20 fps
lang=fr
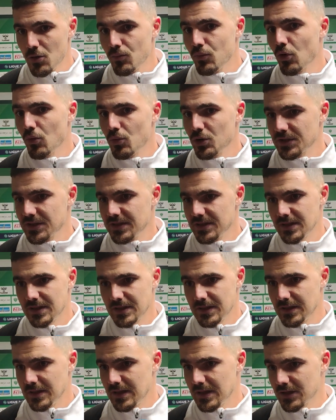pour moi,
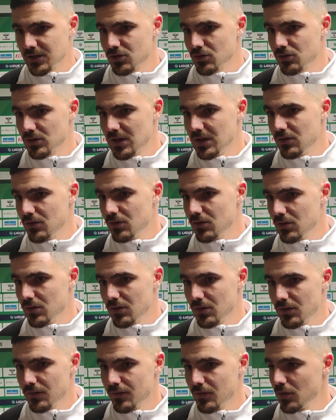c'est l'action de
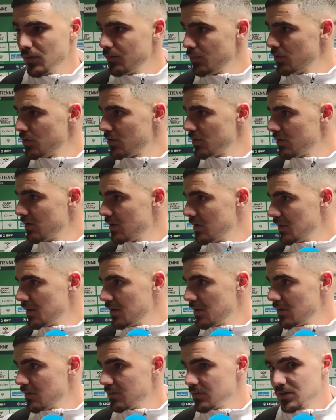Léo vaut un but
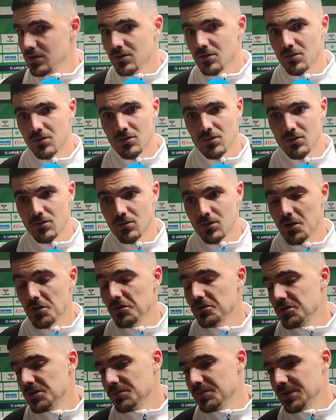parce que
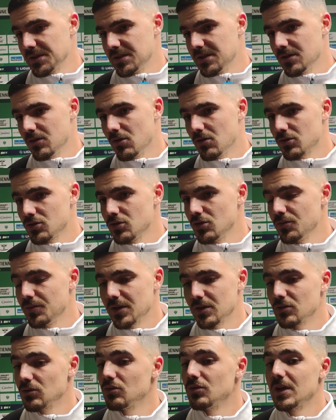alors je sais pas si hors jeu mais
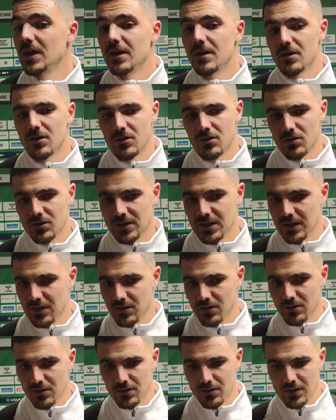en tout cas le
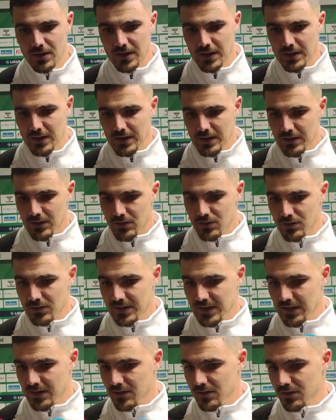tacle le
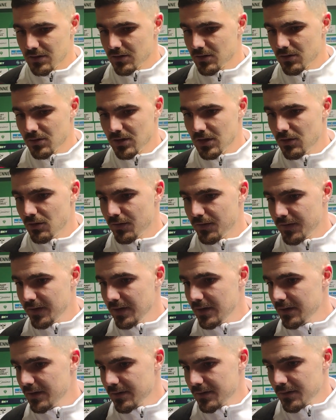tacle que Léo
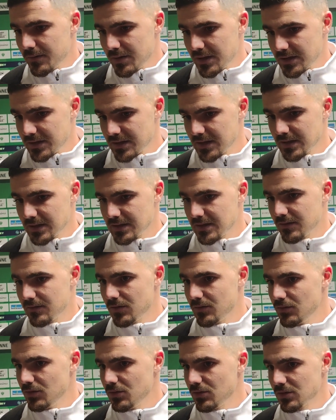fait, euh, ben, ça, ça
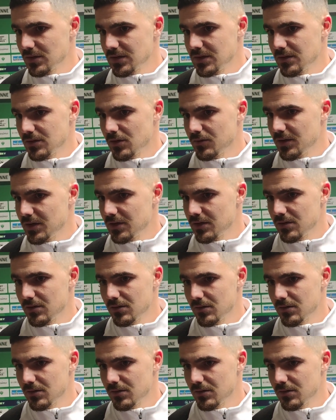vaut un but. Donc c'est normal